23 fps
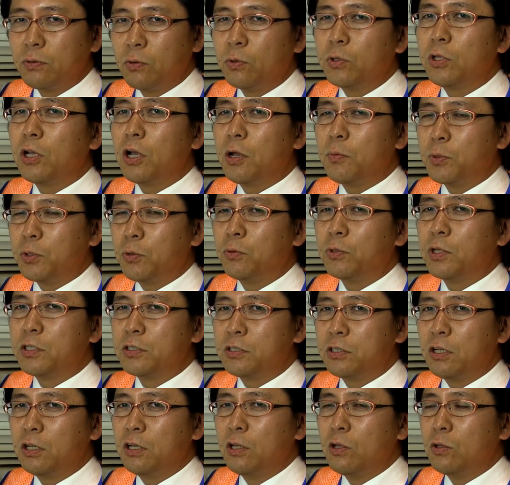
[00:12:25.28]
お手紙と同
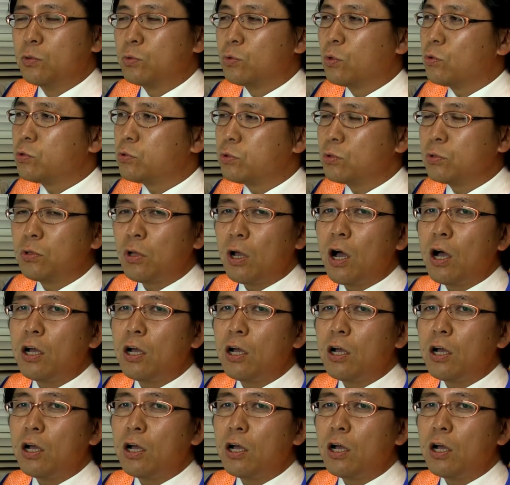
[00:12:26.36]
じねそうすると